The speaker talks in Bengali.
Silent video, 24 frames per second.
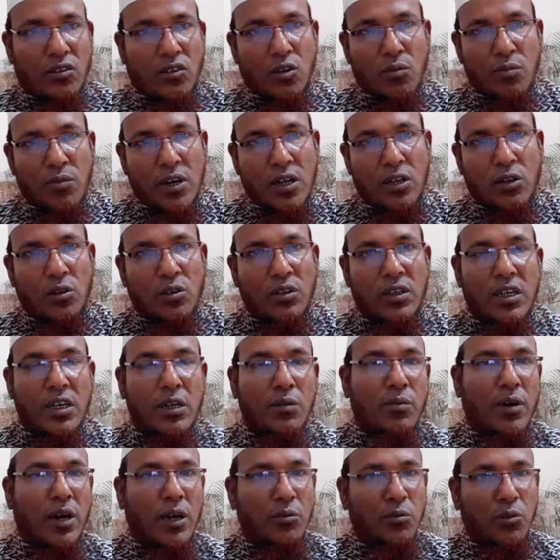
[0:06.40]
সম্মানিত দিনী
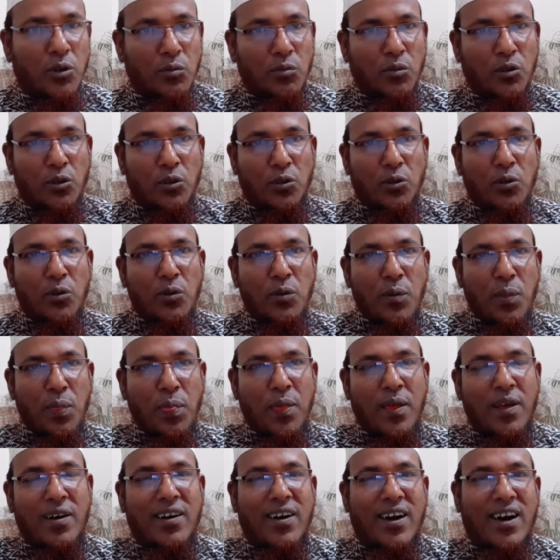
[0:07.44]
ভাই বোন বন্ধু
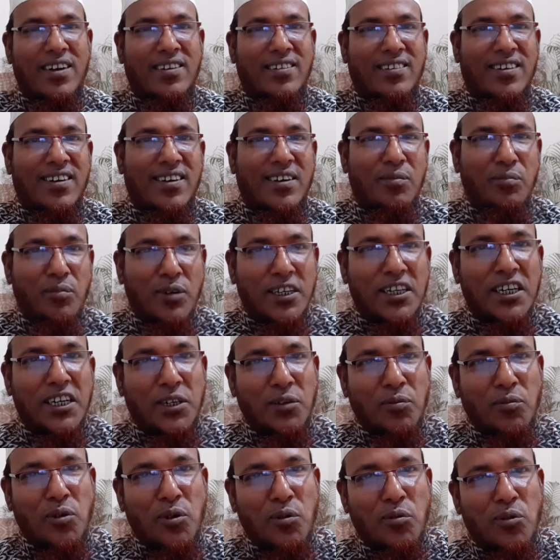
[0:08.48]
আজকে বিশেষ
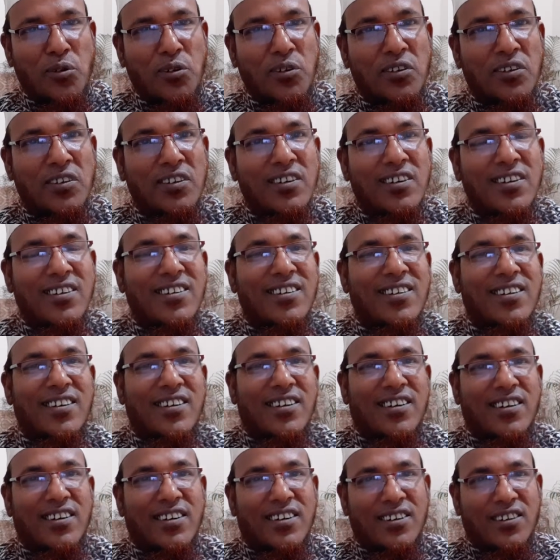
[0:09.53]
পর্ব
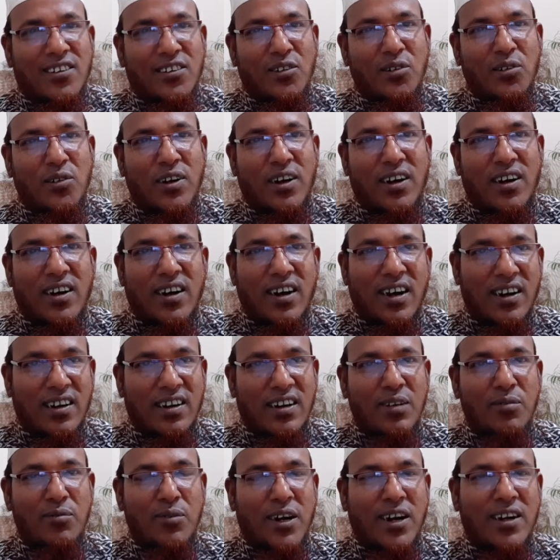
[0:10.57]
সুরা আল
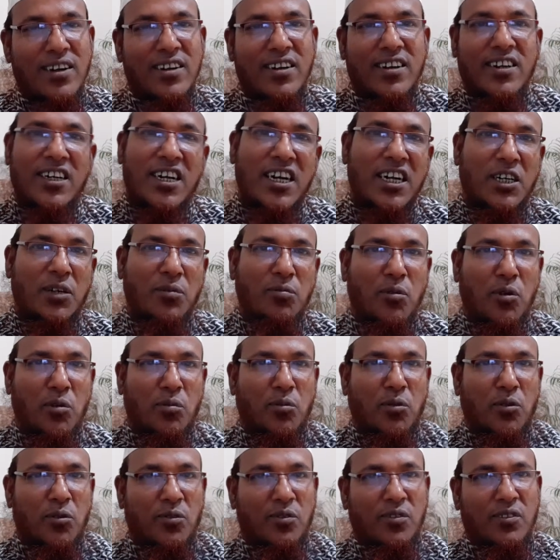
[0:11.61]
ইমরানের শেষ পর্ব
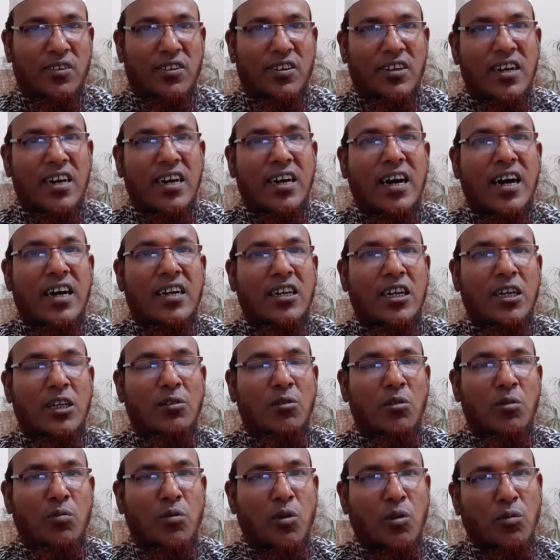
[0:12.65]

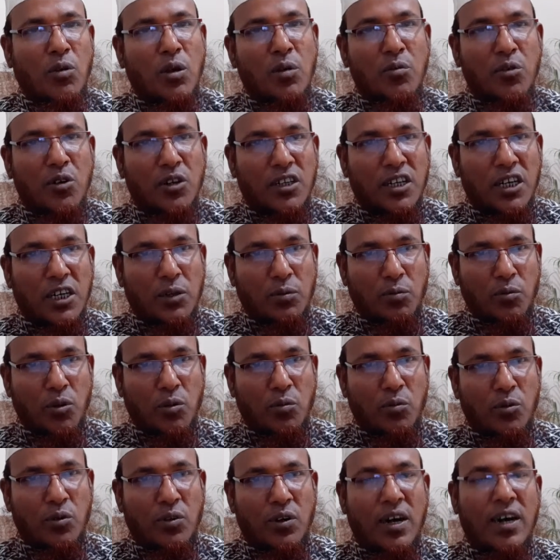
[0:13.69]
একাশিতম পর্ব এবং শেষ
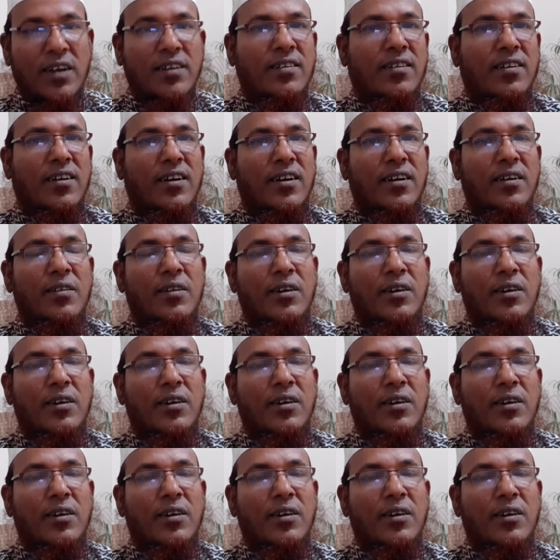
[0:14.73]
পর্ব আজকে